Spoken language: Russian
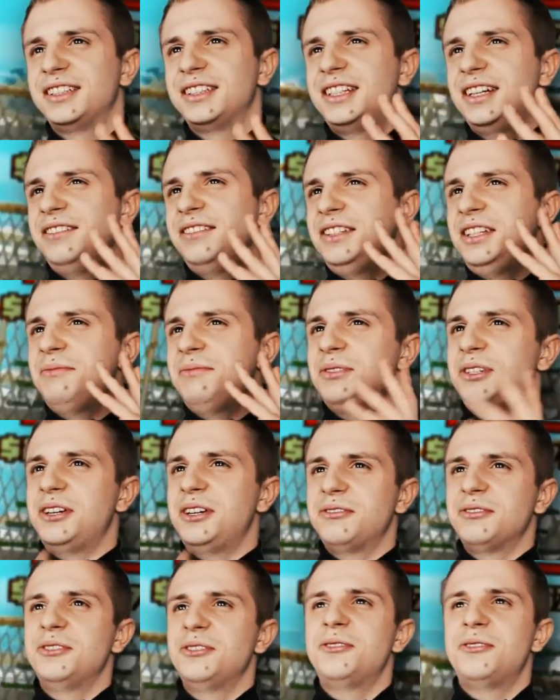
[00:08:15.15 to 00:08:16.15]

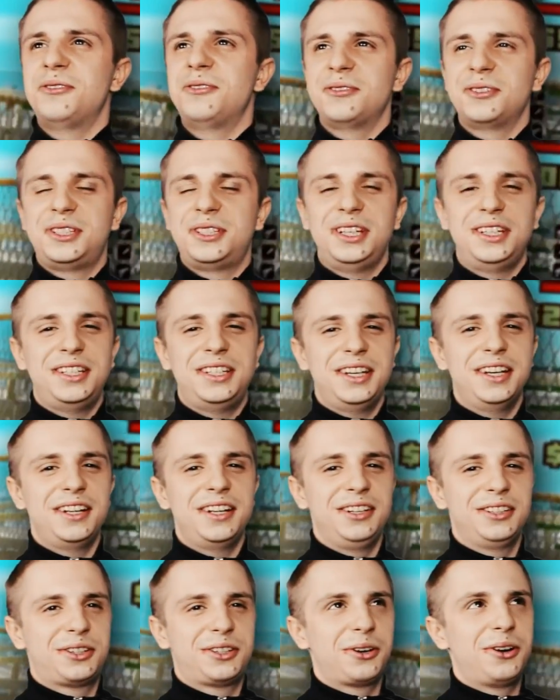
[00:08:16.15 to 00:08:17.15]
давным-давно
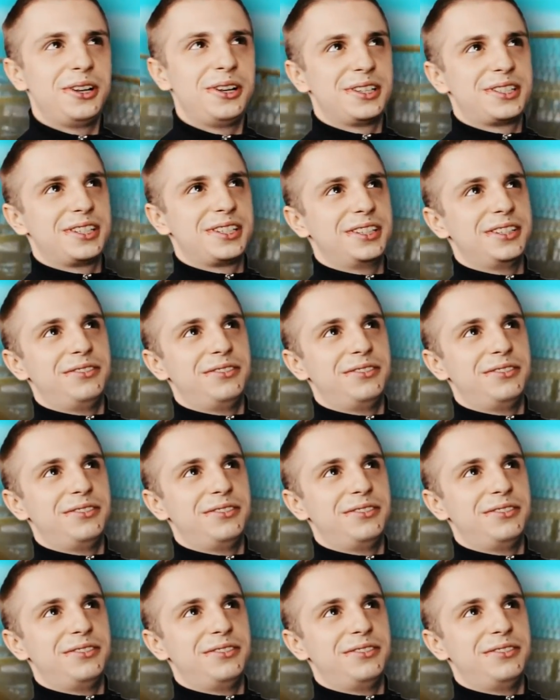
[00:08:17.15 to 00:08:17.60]
сидел, троллился на